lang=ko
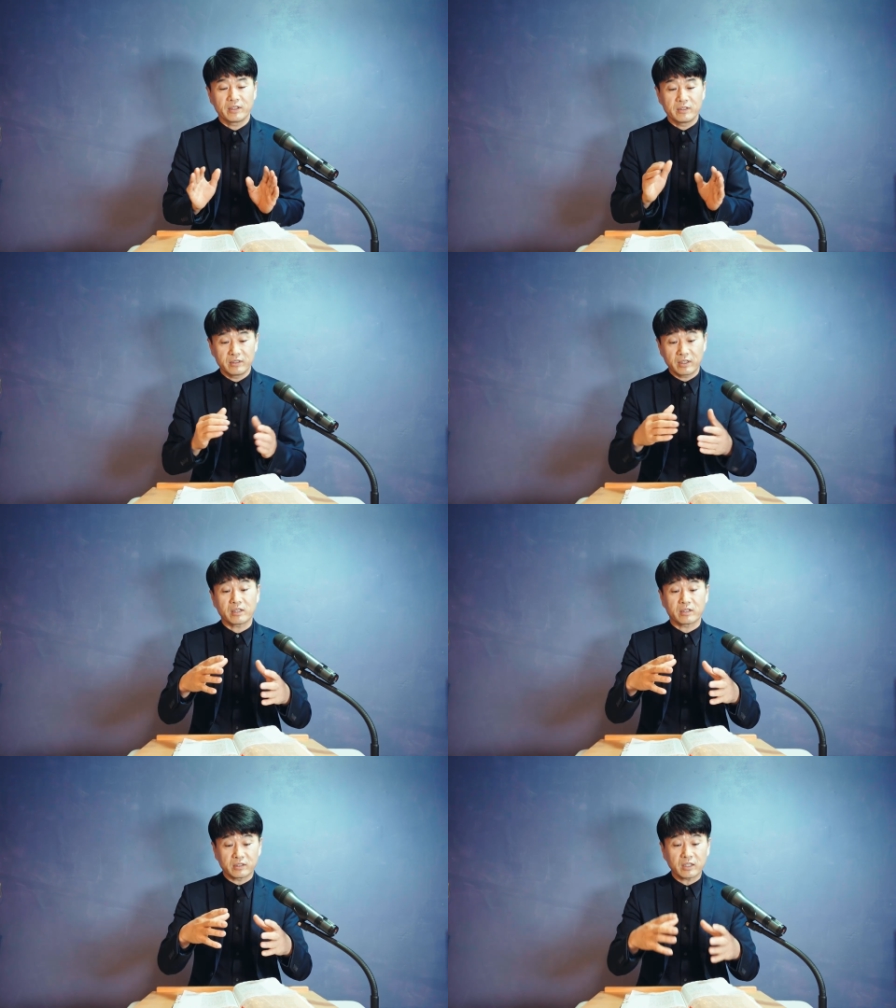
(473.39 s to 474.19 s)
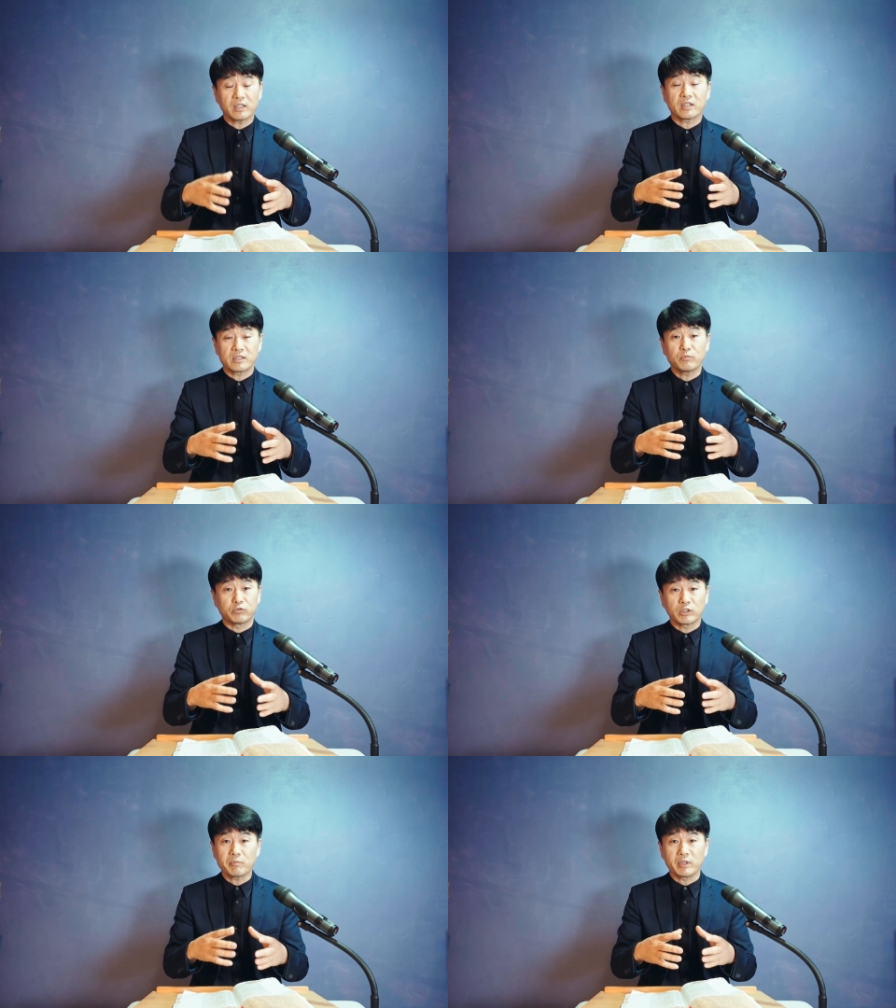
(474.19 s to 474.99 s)
이게 그때 당시의
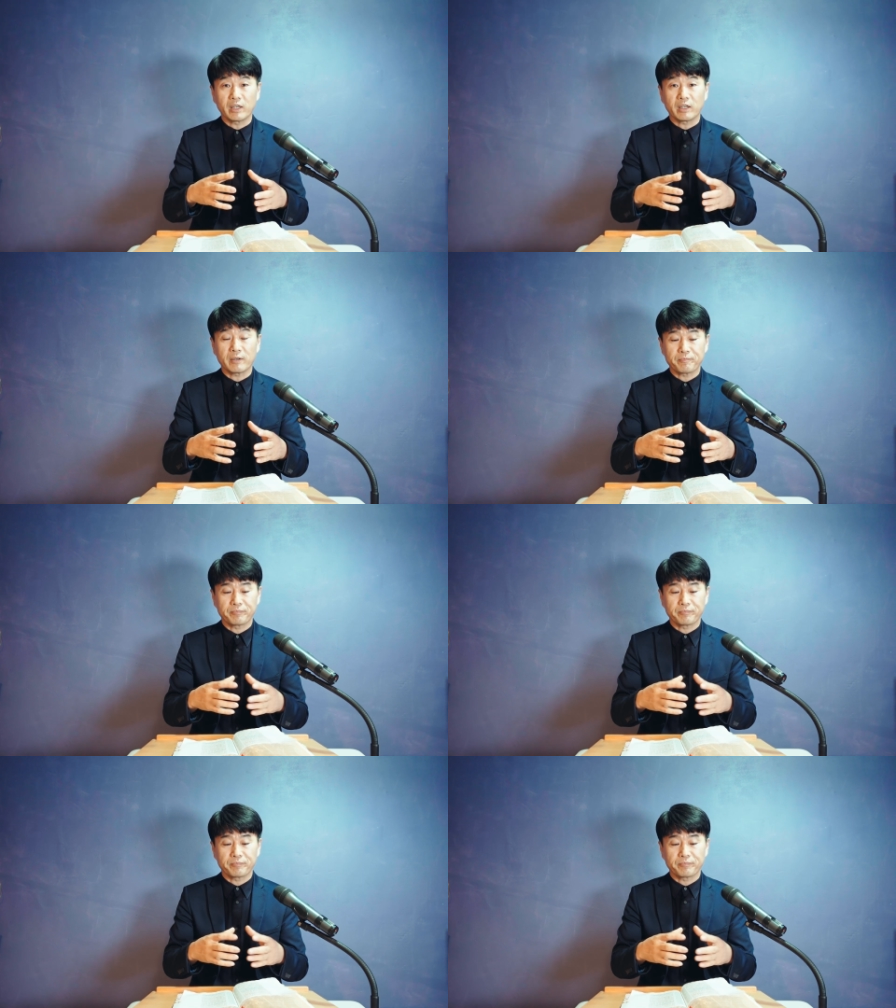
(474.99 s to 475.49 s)
문화입니다.